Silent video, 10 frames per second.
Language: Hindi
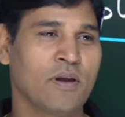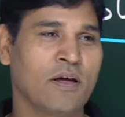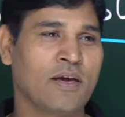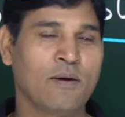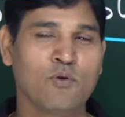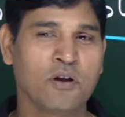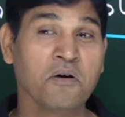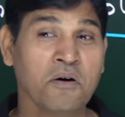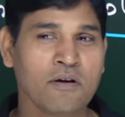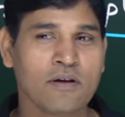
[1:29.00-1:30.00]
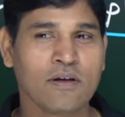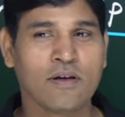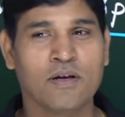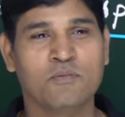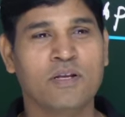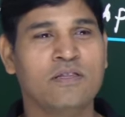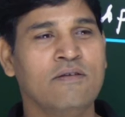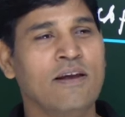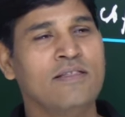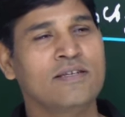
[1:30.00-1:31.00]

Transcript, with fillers: तो क्या बोल रहे हो बोले दिवाली